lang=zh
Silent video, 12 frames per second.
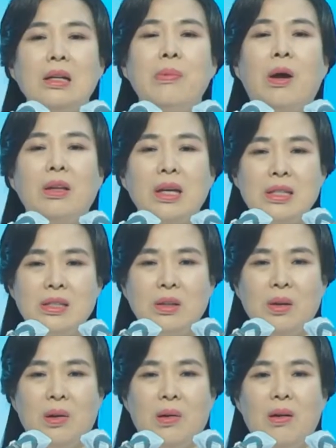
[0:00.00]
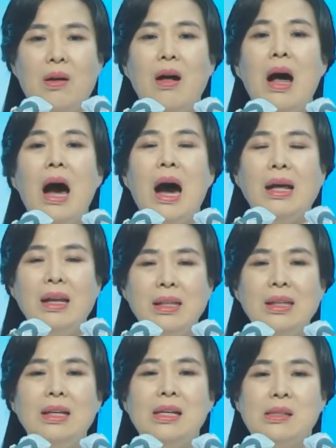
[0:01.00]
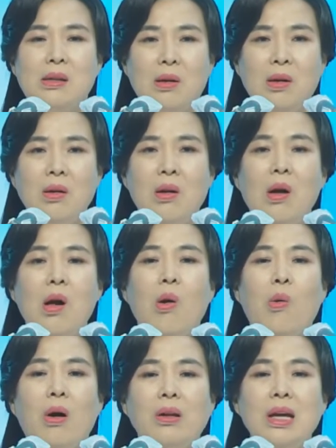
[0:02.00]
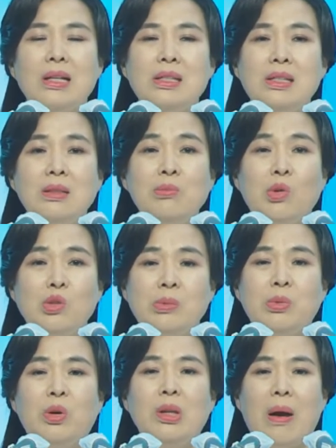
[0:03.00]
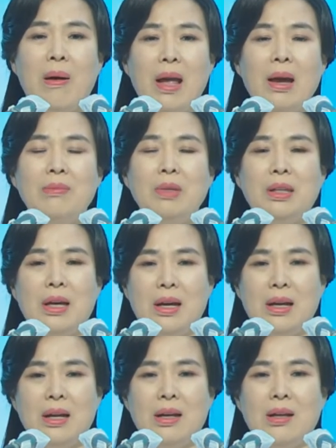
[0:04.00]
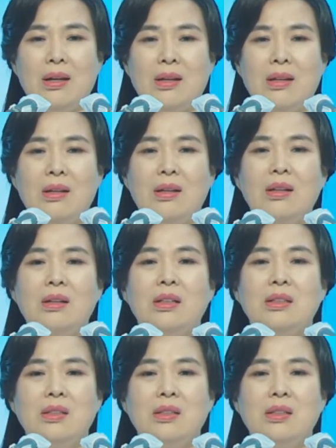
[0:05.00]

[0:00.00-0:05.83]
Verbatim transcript: 要想进更好的天国，就要更新自己，成为讨神喜爱的人。